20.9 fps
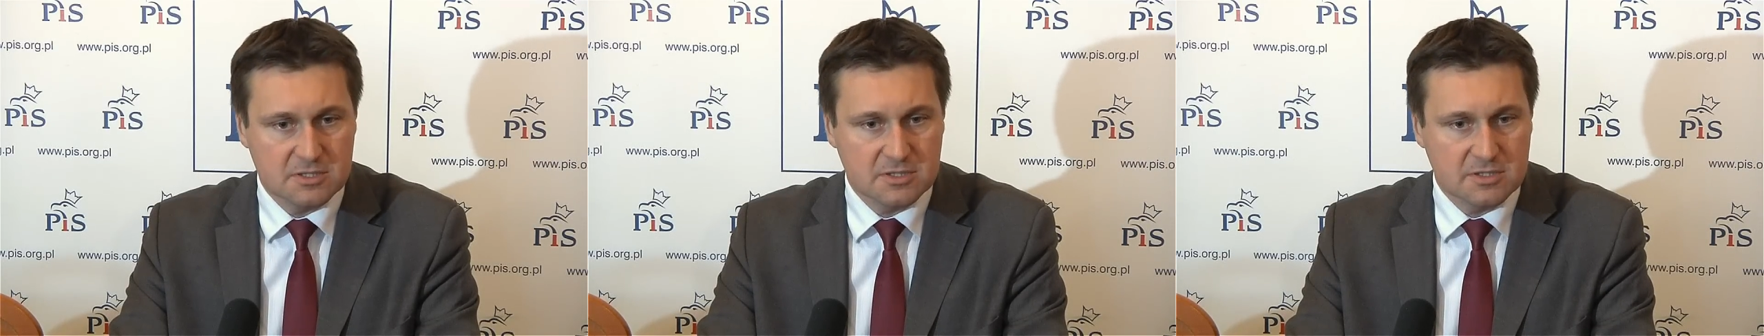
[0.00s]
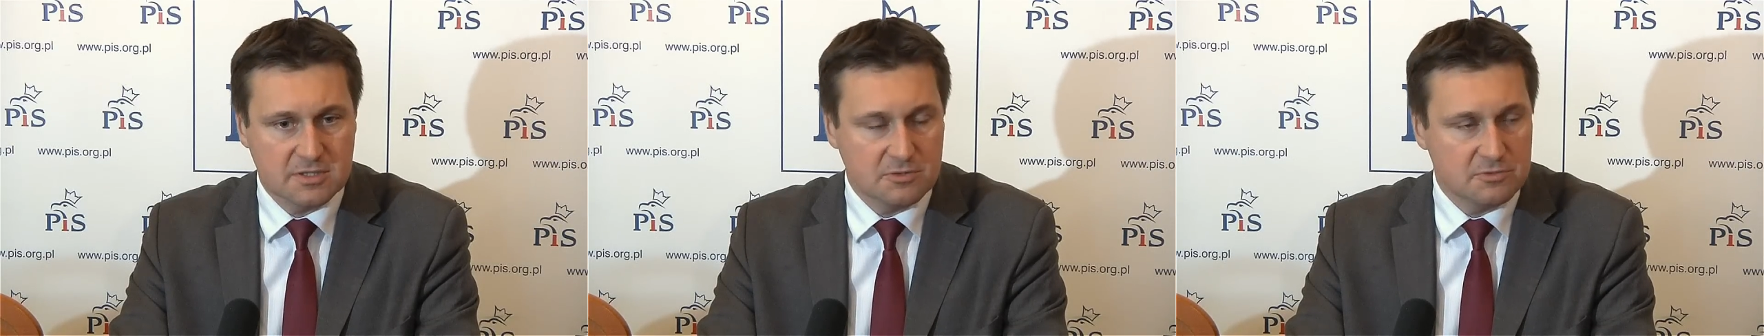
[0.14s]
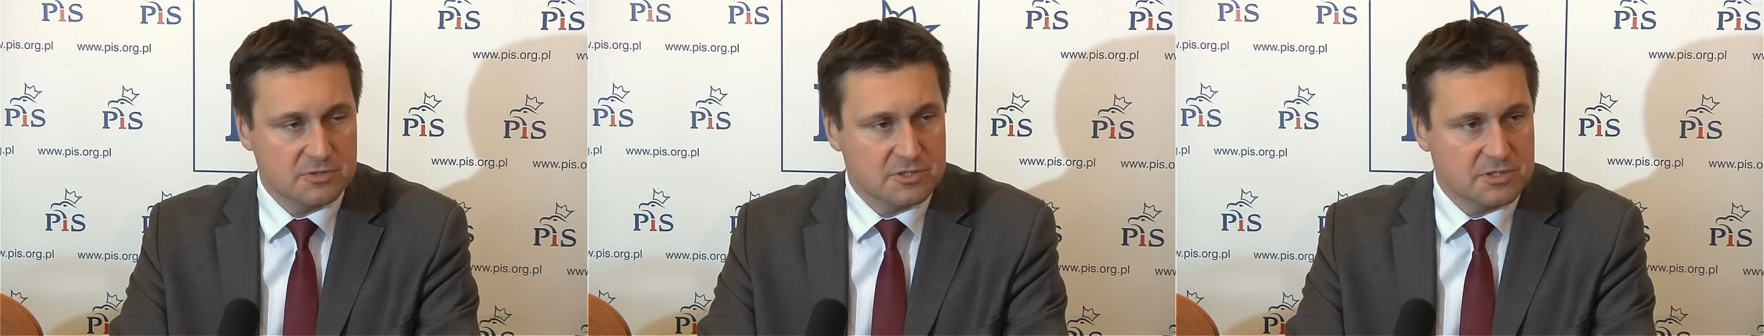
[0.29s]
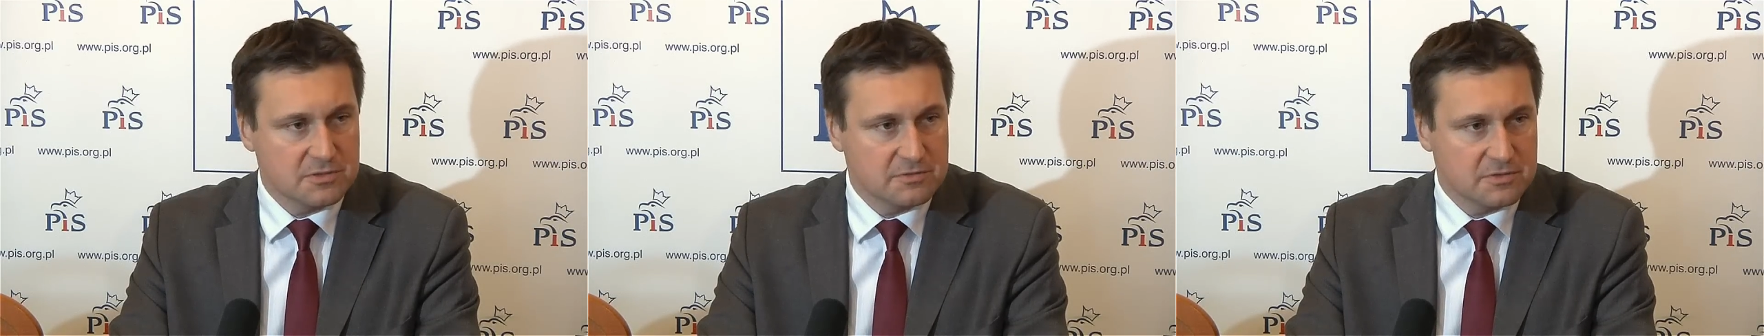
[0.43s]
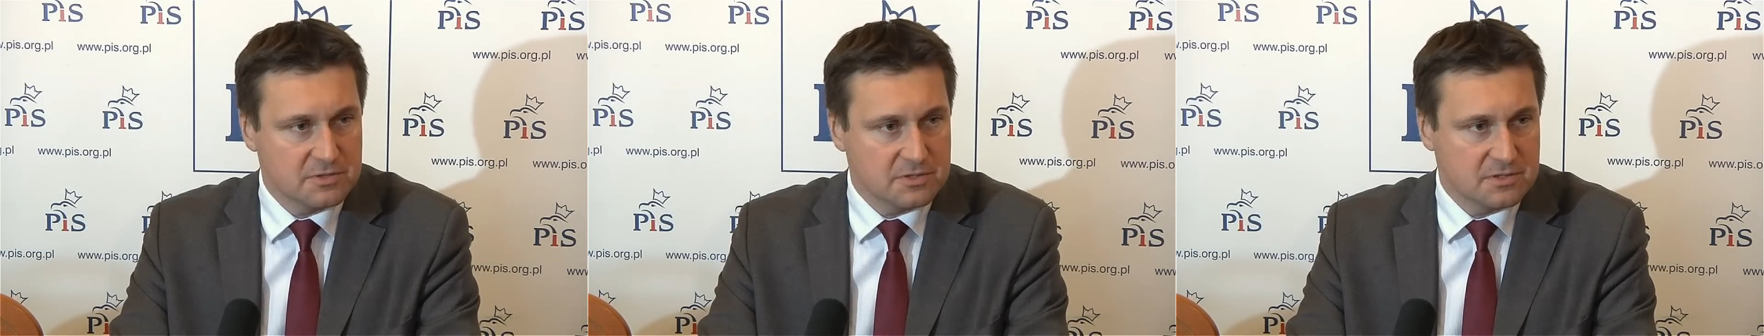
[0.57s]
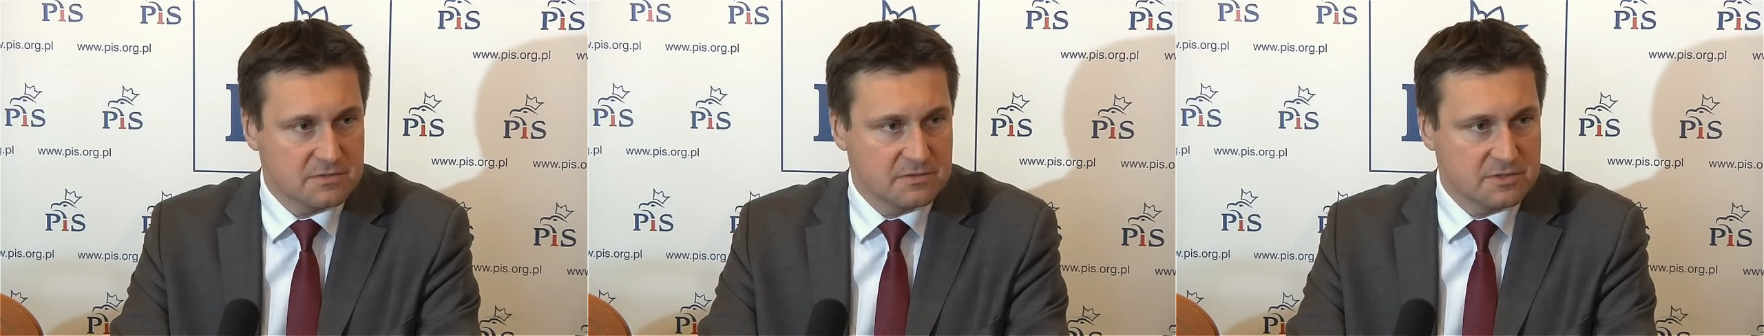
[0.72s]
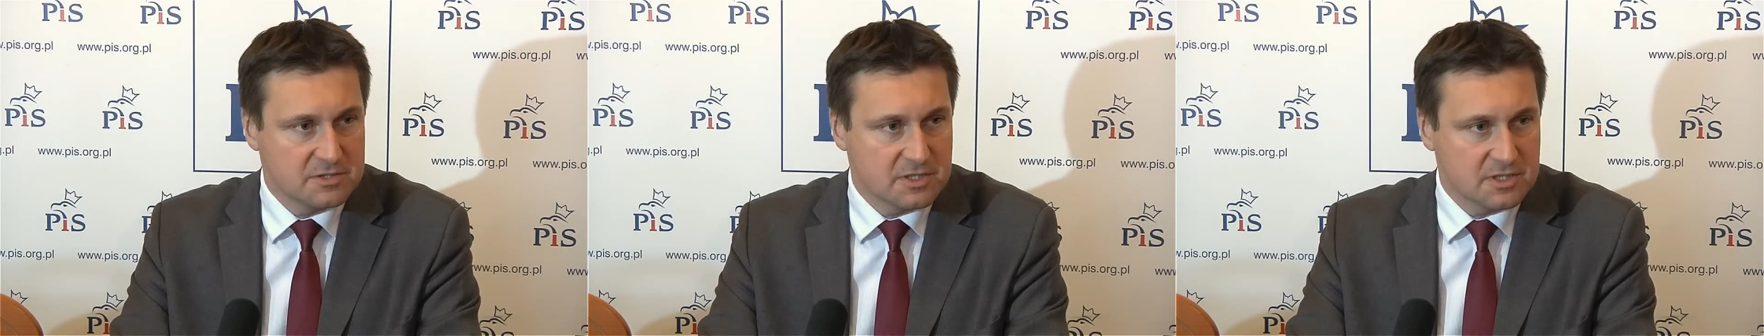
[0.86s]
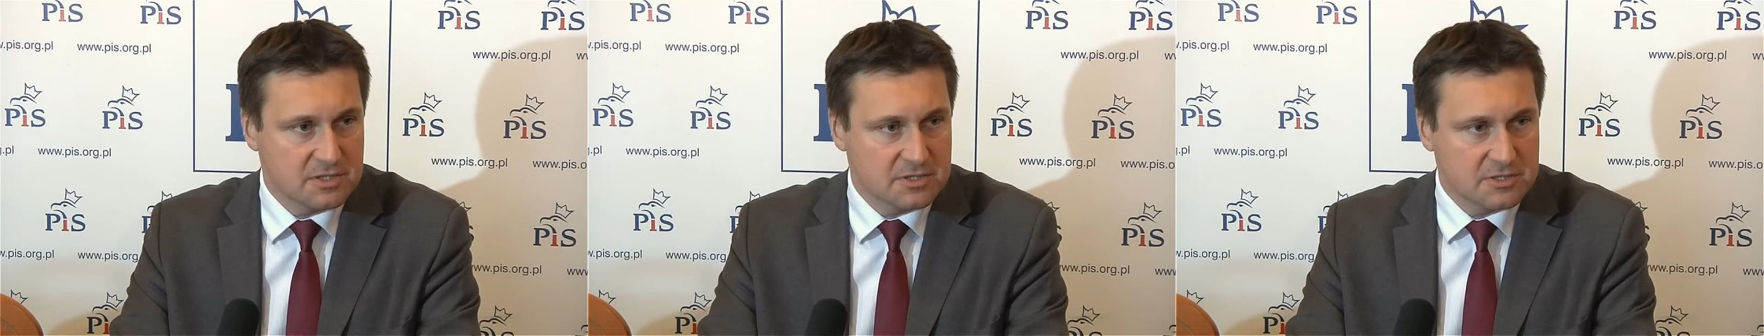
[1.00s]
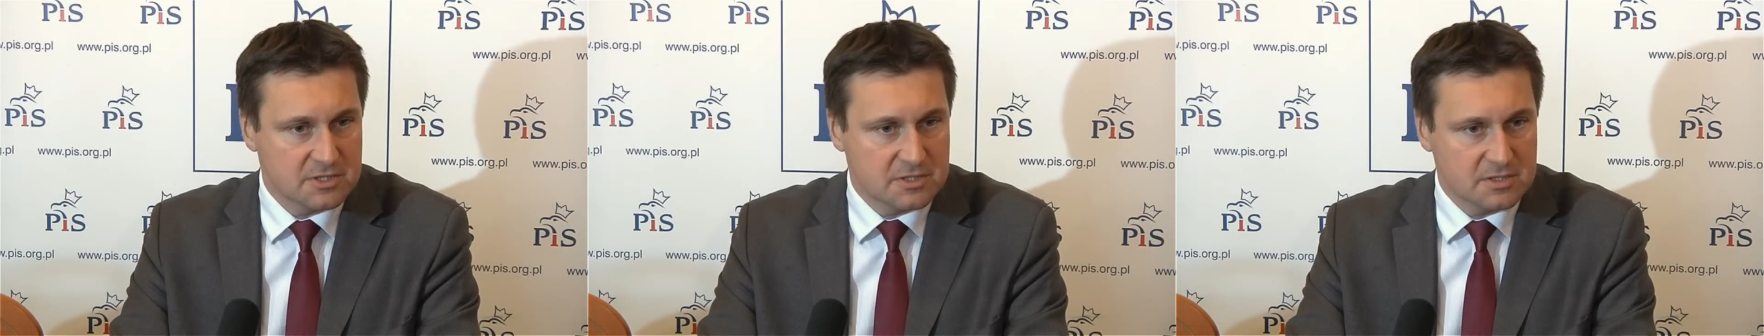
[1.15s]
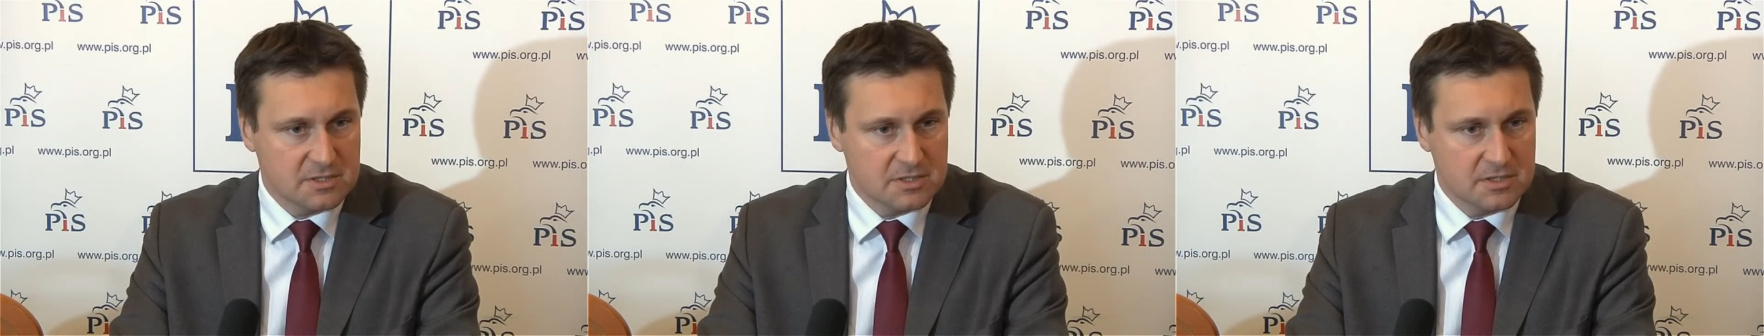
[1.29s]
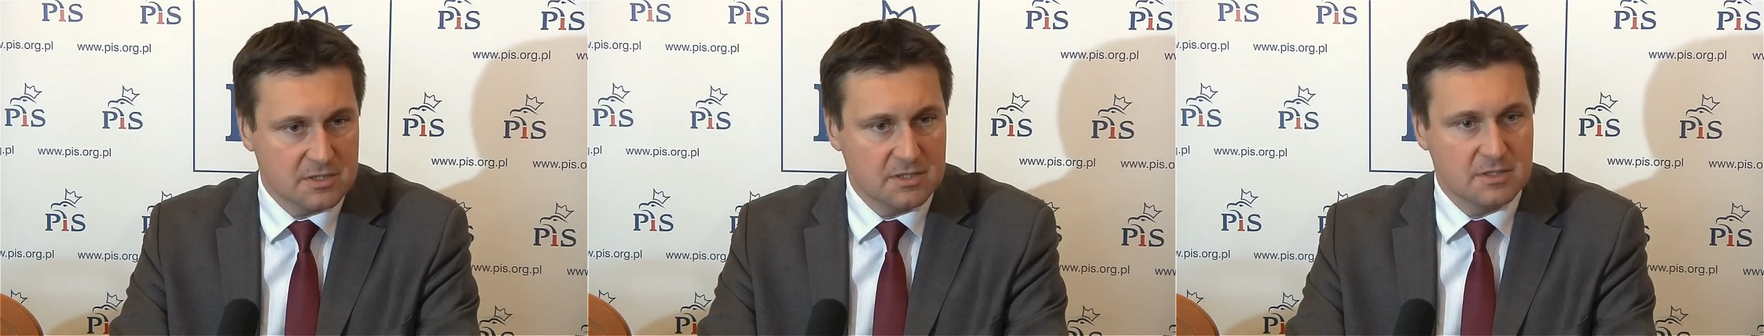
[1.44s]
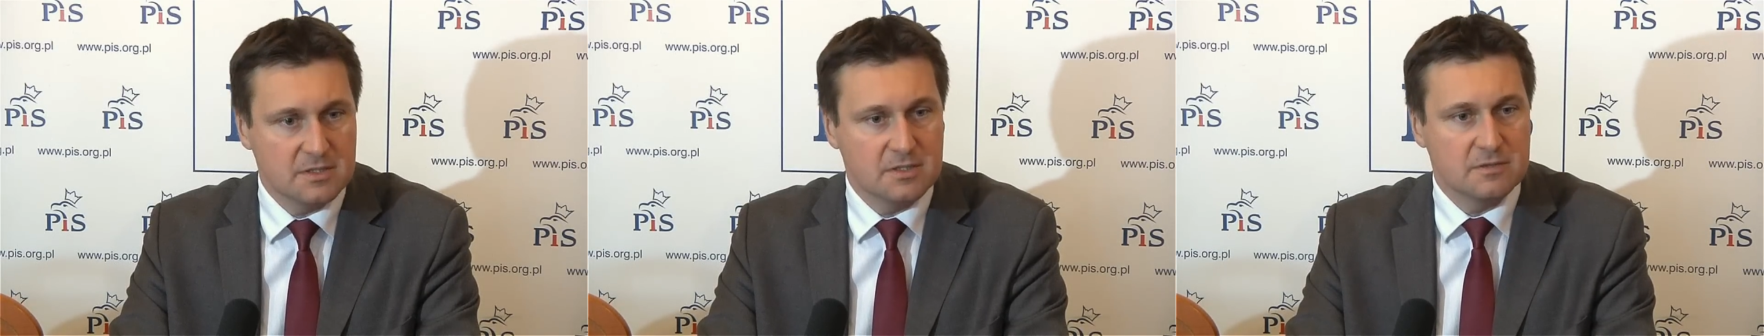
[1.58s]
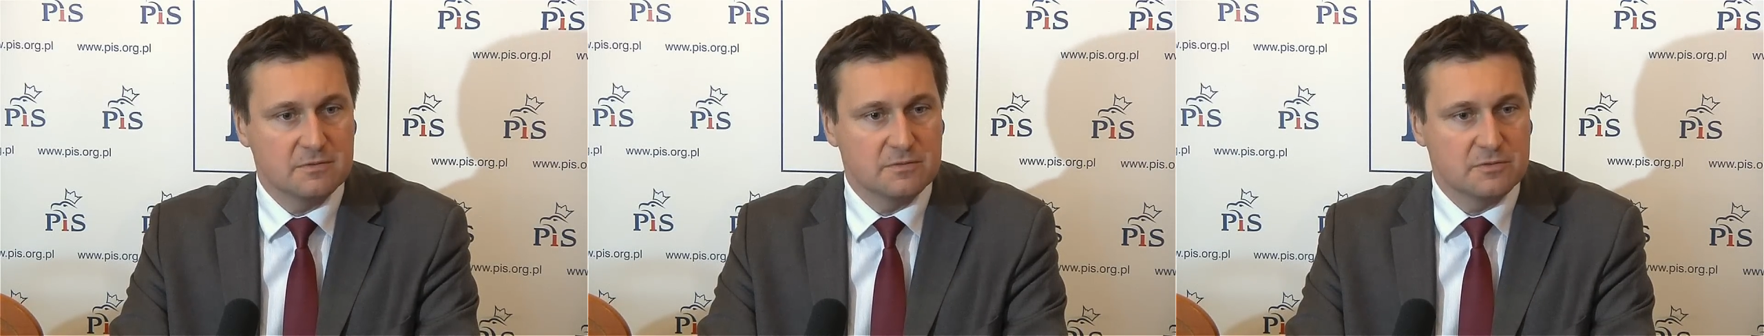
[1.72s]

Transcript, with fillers: że ta uczciwość zwycięży i,